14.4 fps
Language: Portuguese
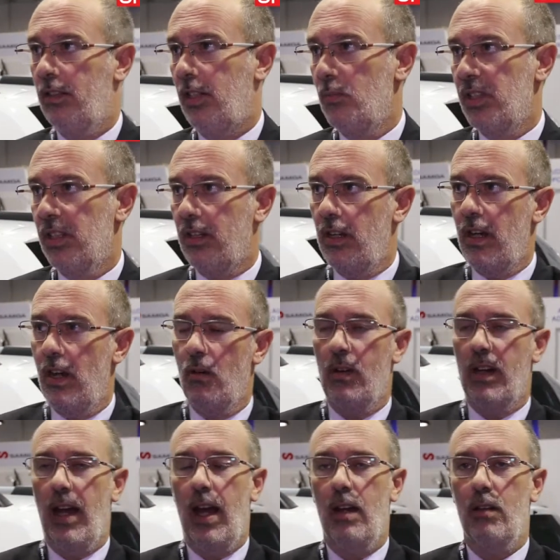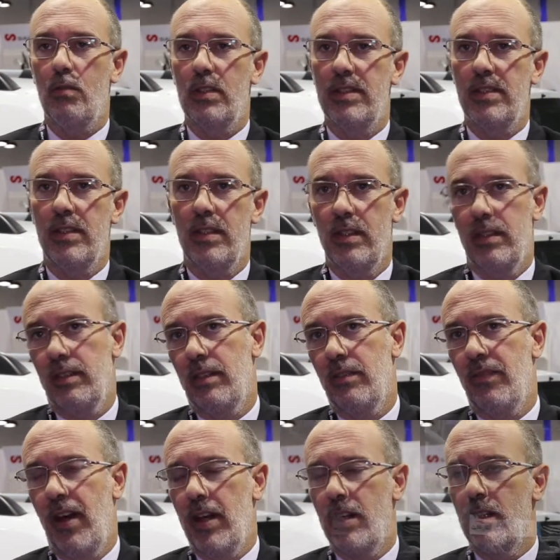que temos aqui é um carro que, se, que
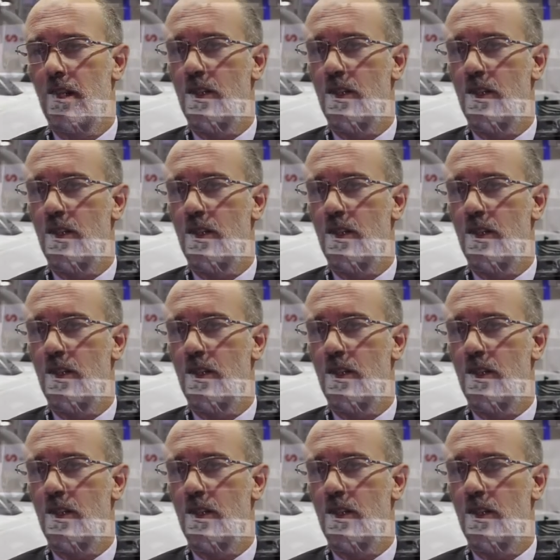vem